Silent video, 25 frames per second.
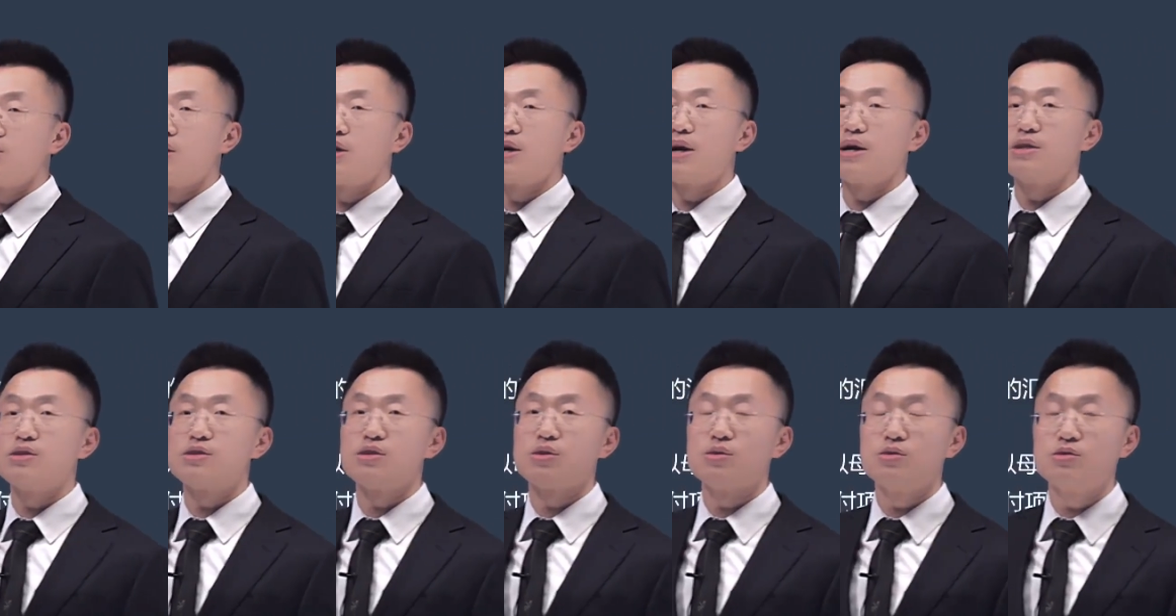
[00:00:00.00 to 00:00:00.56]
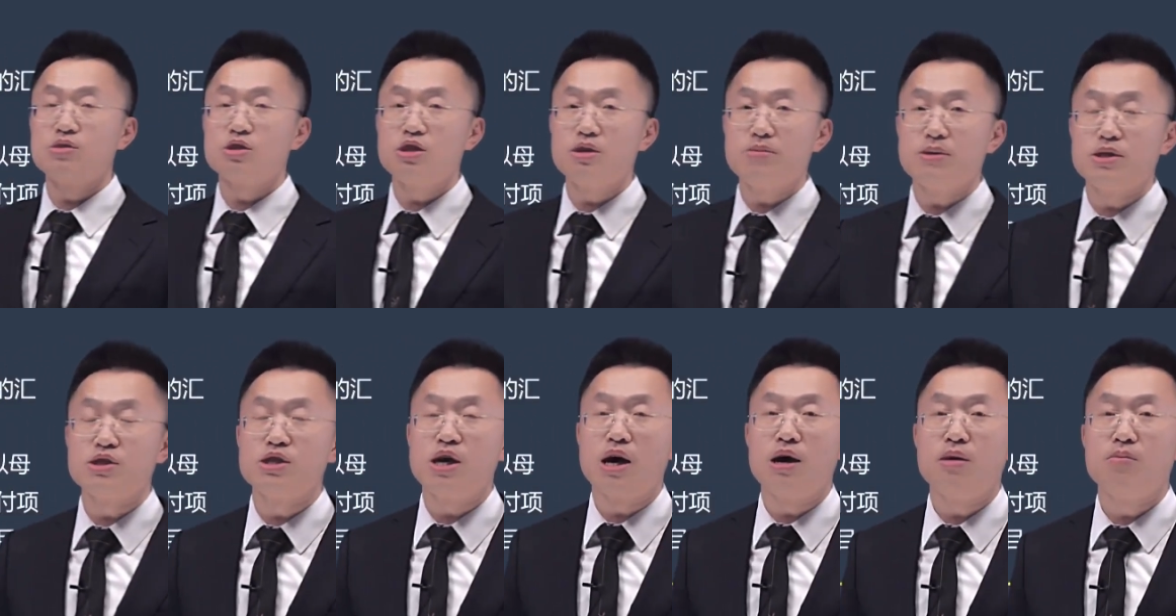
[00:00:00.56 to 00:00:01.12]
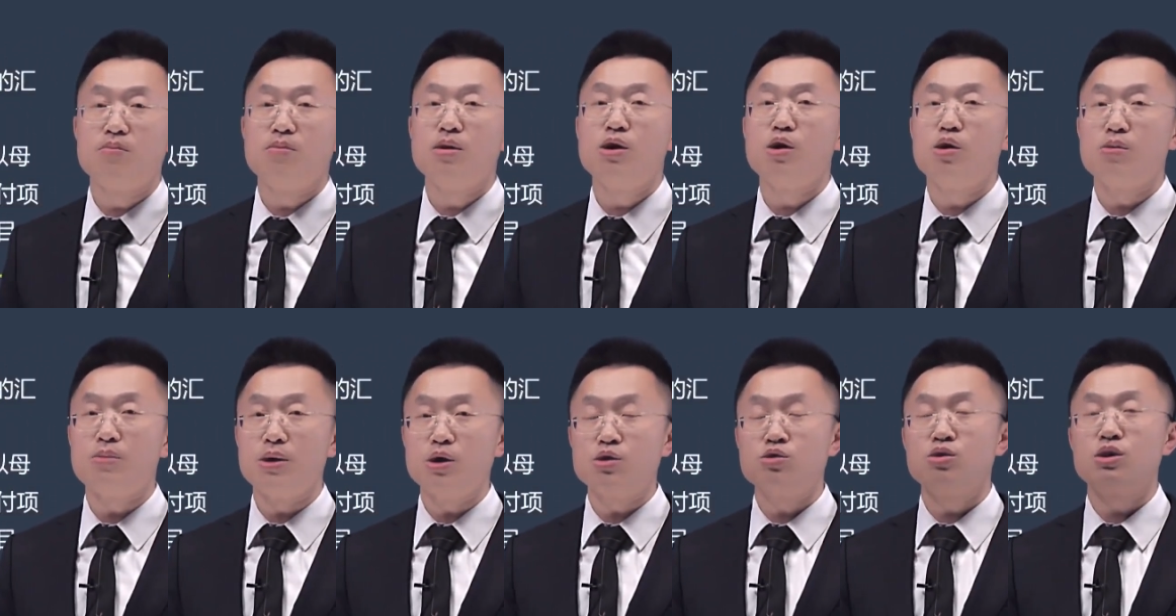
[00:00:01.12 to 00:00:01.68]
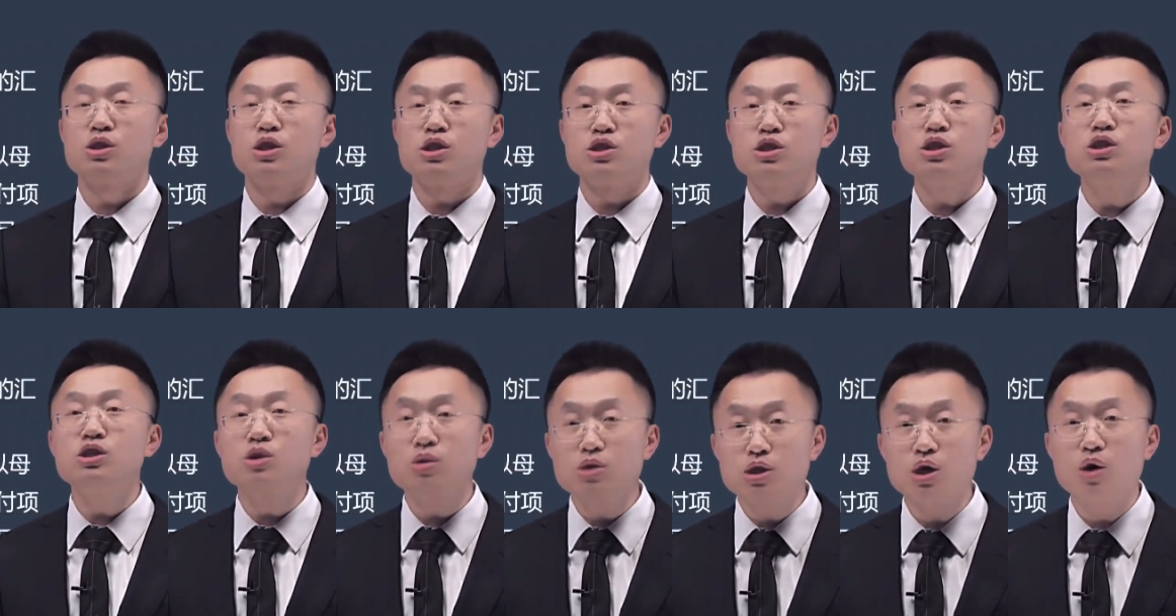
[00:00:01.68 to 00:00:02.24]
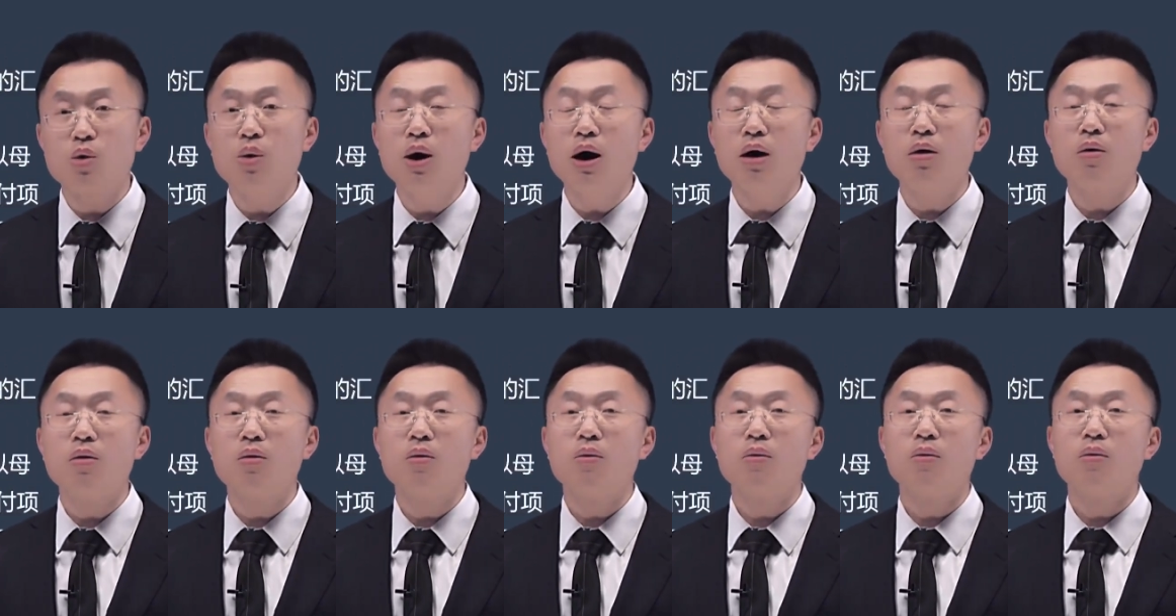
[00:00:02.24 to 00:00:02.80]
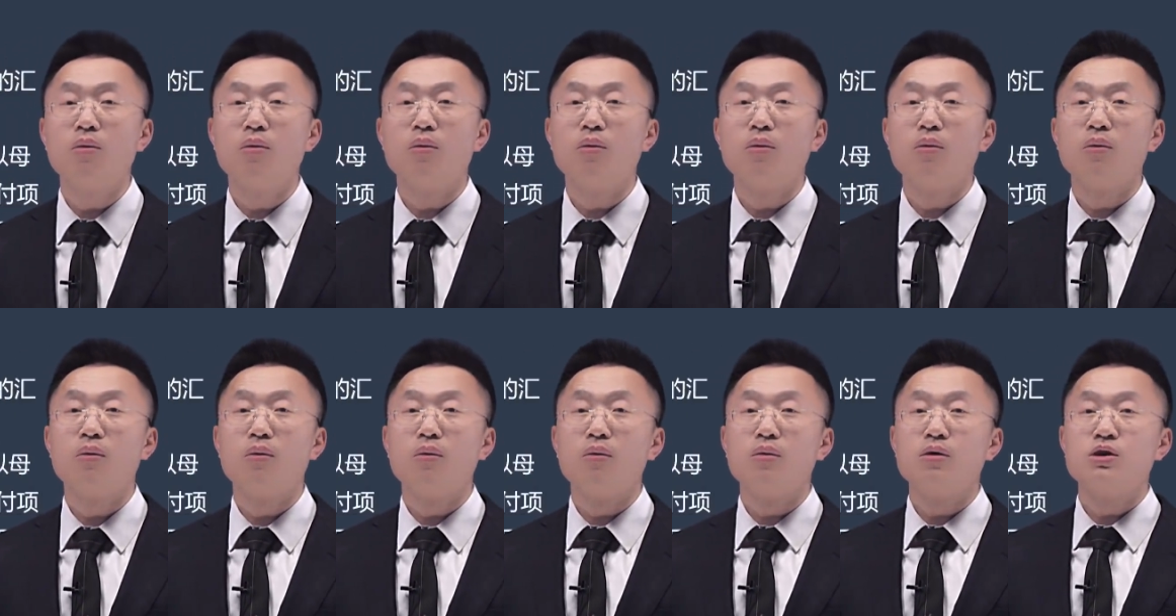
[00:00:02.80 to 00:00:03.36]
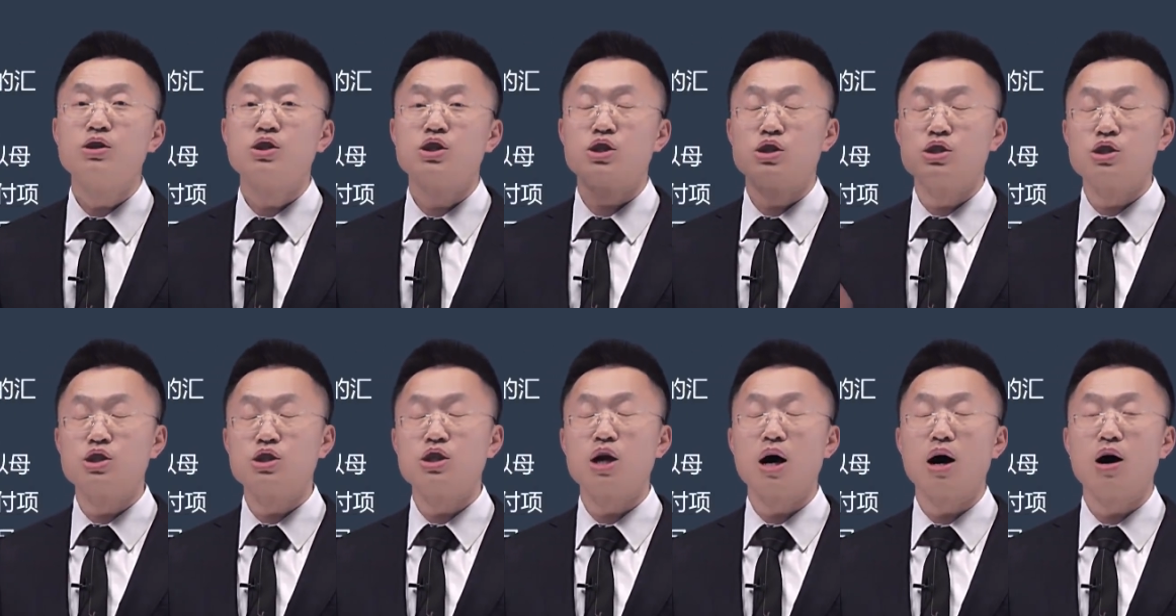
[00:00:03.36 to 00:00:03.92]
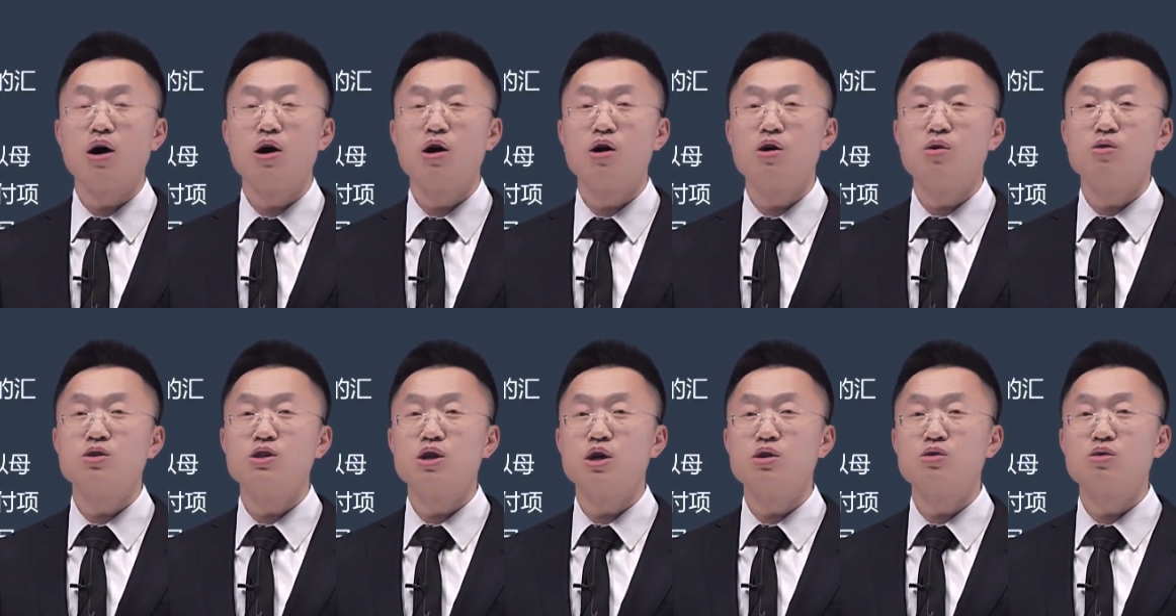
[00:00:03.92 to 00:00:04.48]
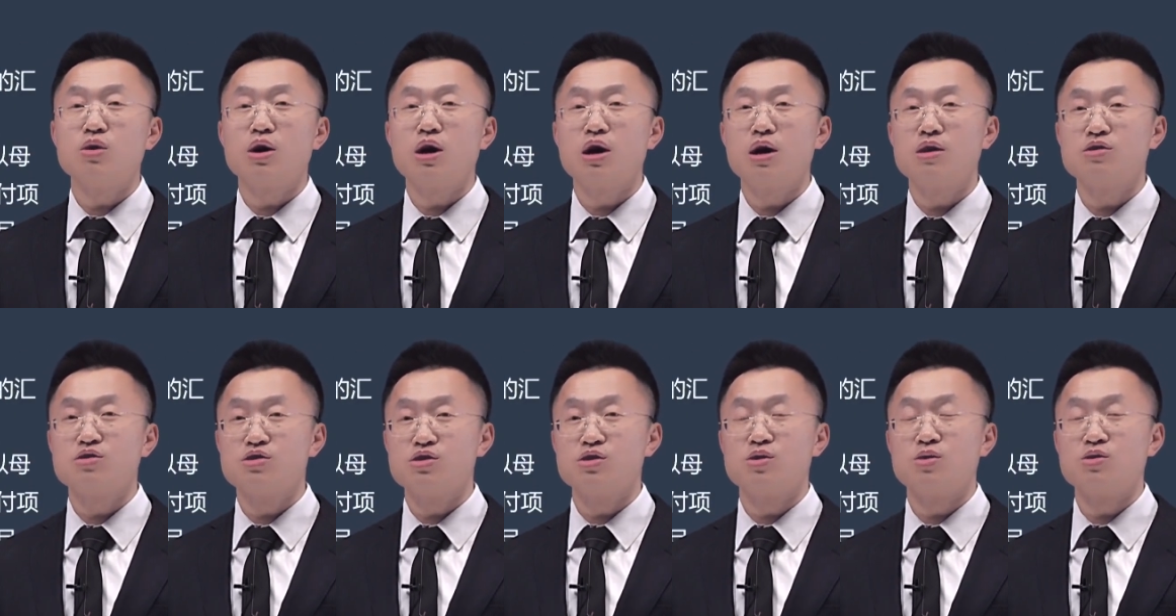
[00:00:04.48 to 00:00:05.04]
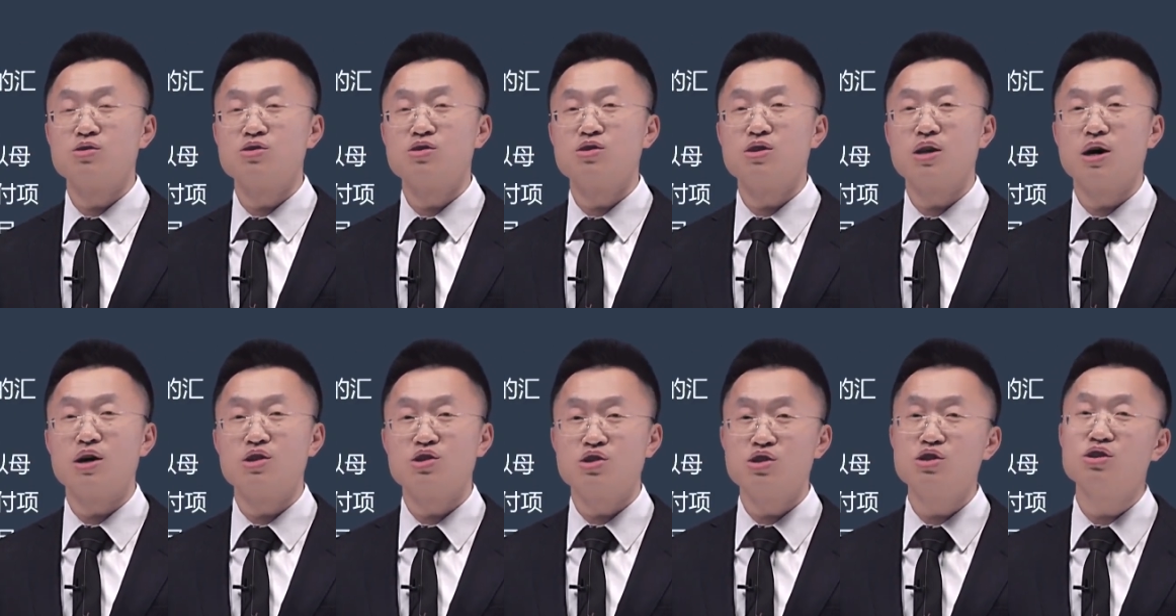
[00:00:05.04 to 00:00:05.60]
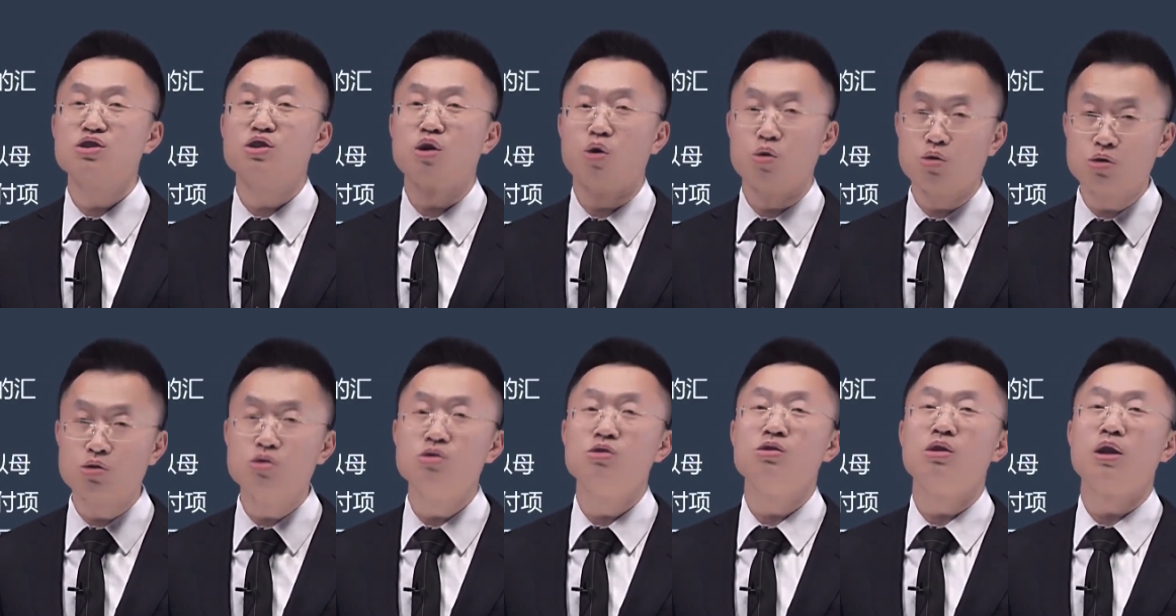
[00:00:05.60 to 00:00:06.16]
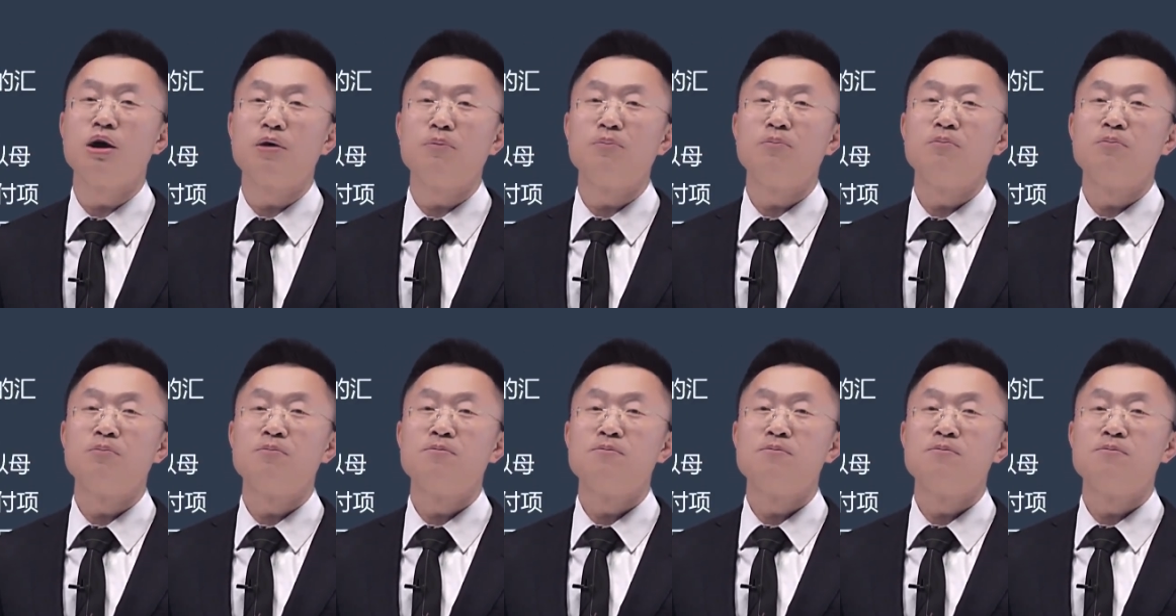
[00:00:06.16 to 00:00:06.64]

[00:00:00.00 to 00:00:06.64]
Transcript: 借给子公司一笔钱，没有明确的清收计划，实质上构成对子公司的净投资了。